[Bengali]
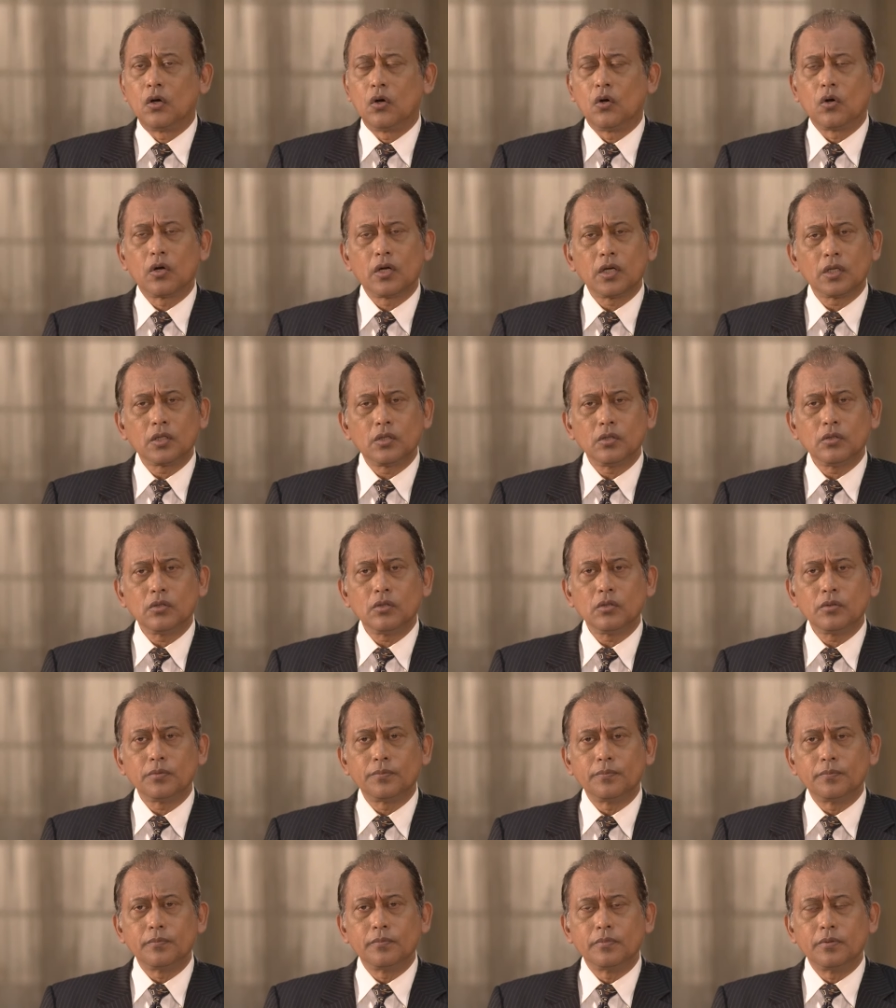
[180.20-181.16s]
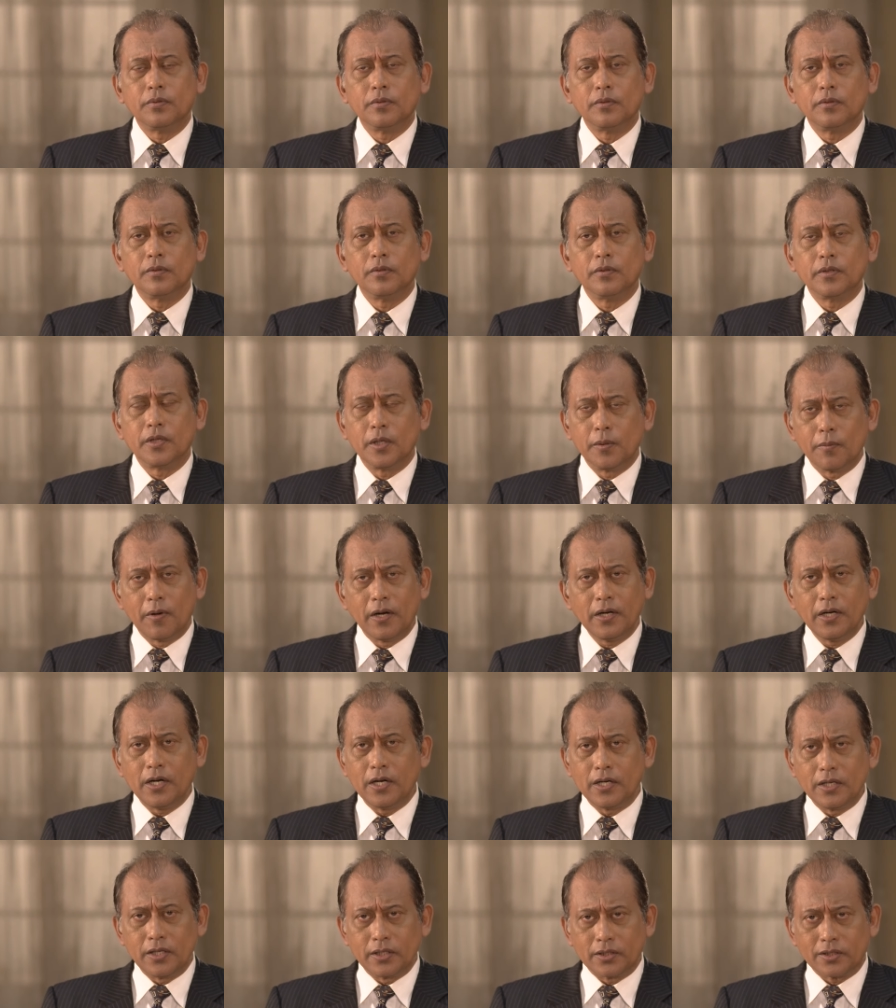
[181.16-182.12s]
ওকে তো
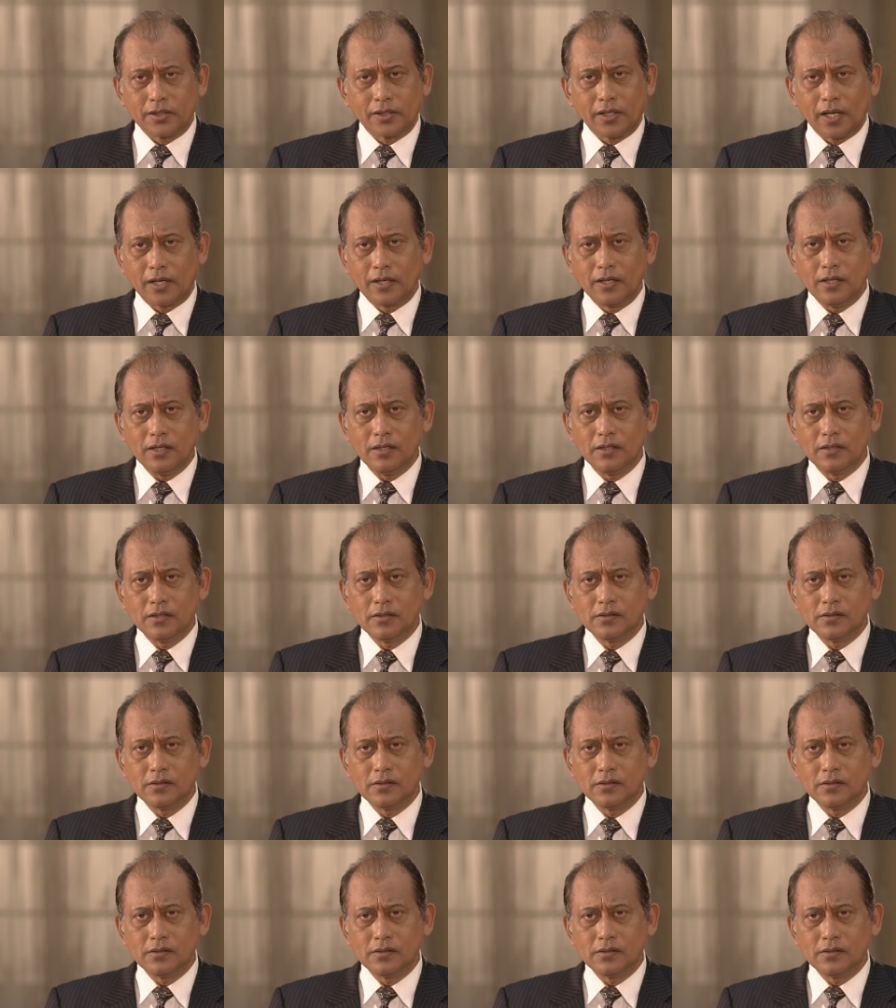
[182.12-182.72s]
রিমান্ডে নিয়েছে তাই না